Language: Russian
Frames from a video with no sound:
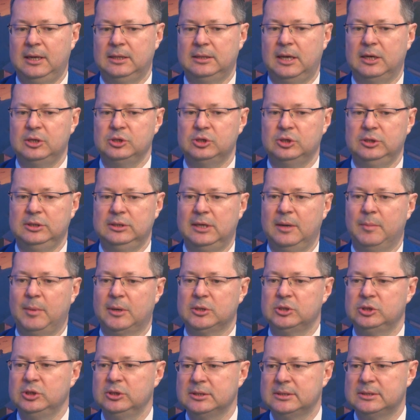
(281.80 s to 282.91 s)
Также и для
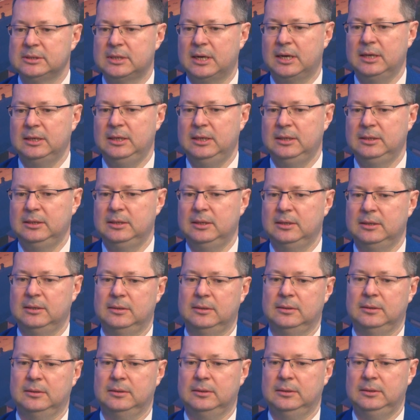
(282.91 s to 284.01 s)

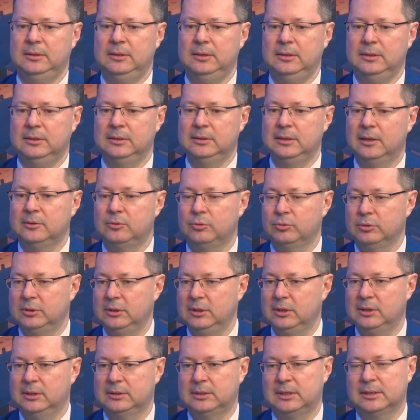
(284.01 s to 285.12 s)
машиностроения, и для
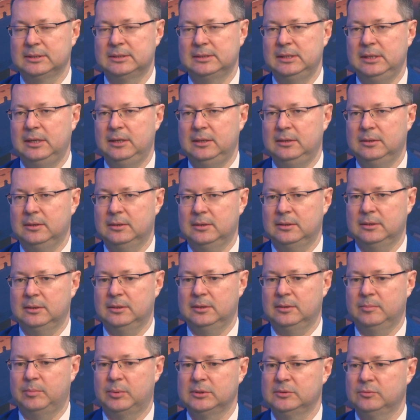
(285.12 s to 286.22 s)
других отраслей
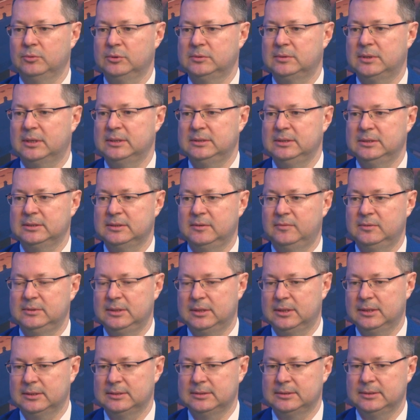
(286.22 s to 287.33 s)
э, производства Российской
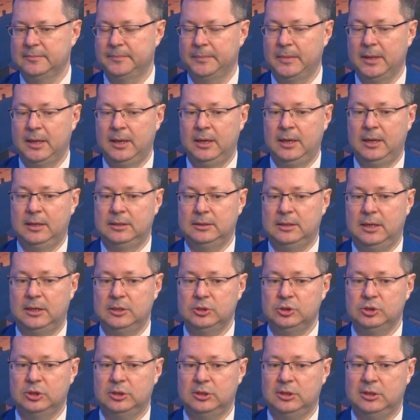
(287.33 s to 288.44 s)
Федерации.
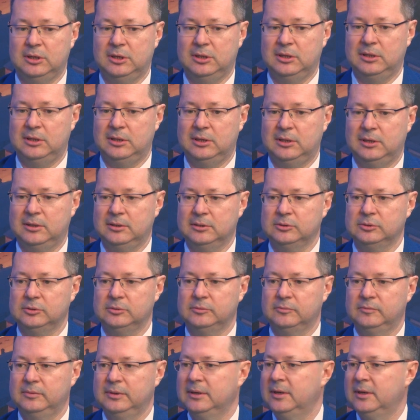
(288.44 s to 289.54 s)
Также э, вы